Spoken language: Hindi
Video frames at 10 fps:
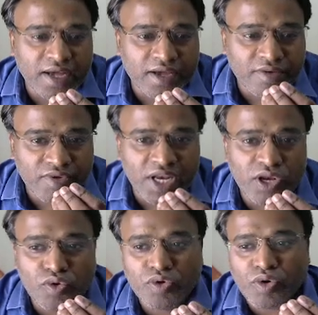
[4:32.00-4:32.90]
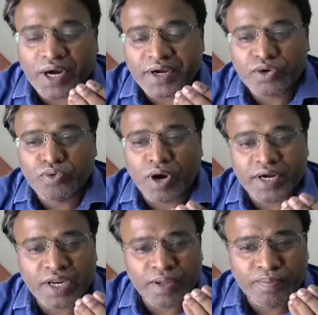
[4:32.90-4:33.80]
रेवेन्यू क्वार्टर टू
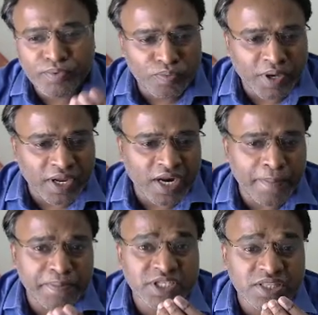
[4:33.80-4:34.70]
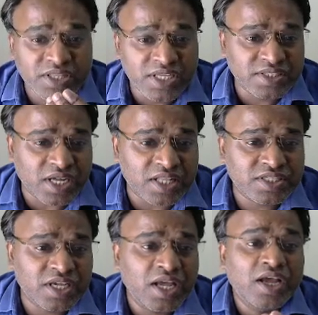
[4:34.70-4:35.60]
क्वार्टर इंप्रूव कर रहा है पिछले तीन साल
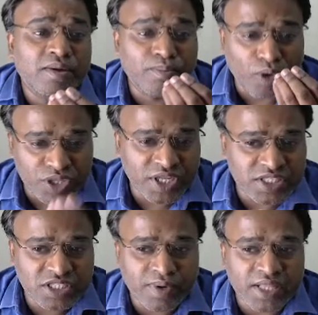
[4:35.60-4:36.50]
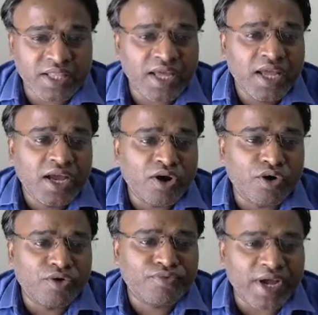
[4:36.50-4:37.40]
से बहुत ही अच्छी बात है
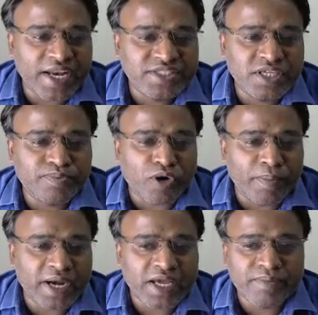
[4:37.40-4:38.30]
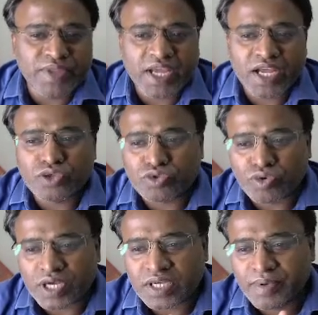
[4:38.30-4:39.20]
और फाइनेंसिंग प्रॉफिट अगर हम देखें तो
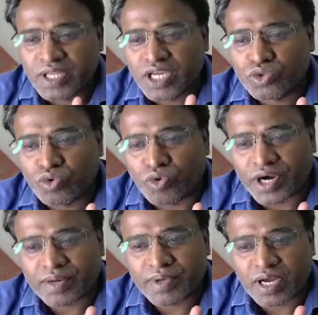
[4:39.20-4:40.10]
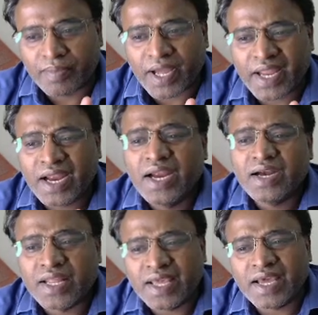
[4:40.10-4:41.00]
थोड़ा सा भी इनके दो क्वार्टर में कम आए हैं
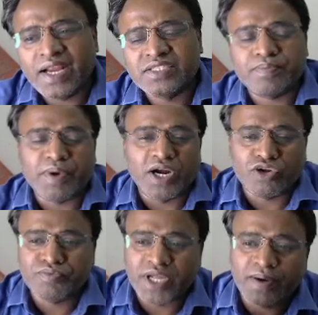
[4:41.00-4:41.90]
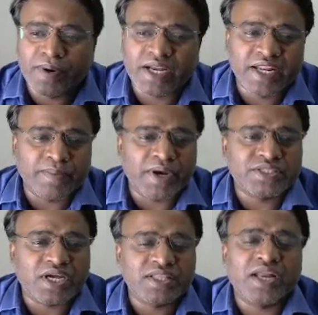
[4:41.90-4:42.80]
ठीक है इट्स अ पार्ट ऑफ दैट बट इनके
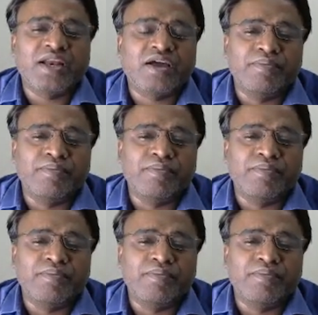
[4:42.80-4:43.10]
पास अदर इनकम